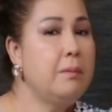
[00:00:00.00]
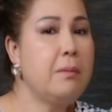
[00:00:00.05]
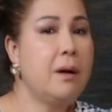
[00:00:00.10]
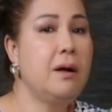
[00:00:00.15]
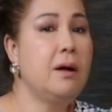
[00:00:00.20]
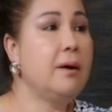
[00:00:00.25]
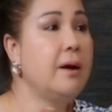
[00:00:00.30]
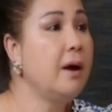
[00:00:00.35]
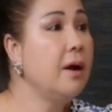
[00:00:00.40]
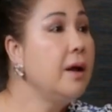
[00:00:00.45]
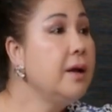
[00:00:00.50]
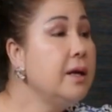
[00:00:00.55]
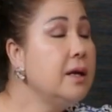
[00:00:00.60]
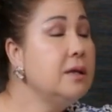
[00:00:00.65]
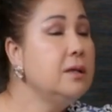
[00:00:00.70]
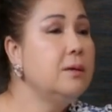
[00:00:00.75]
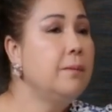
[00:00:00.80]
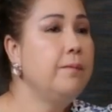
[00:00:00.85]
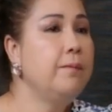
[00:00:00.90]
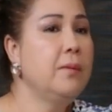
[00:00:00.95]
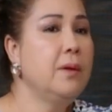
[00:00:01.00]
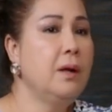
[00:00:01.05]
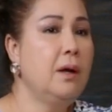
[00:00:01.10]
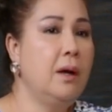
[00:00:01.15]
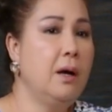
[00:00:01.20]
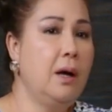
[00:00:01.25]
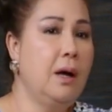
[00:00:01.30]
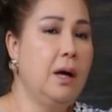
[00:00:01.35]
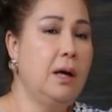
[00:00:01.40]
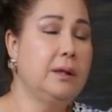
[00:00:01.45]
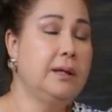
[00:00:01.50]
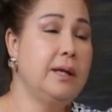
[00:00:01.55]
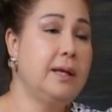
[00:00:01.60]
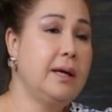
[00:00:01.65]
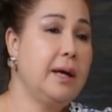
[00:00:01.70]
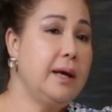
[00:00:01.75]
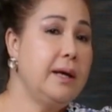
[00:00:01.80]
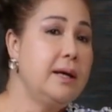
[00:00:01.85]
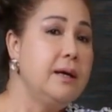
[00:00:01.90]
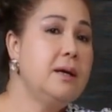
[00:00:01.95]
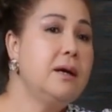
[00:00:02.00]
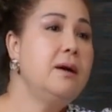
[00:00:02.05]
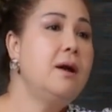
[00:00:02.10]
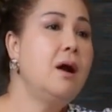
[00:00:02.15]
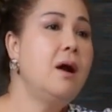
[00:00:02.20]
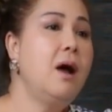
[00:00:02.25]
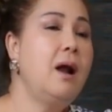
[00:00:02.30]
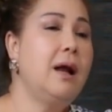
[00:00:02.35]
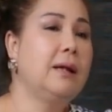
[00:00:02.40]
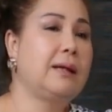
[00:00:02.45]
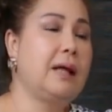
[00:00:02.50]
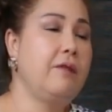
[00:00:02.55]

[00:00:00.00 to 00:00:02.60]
nhưng mà đừng để nó dư thì cái dư đó đó là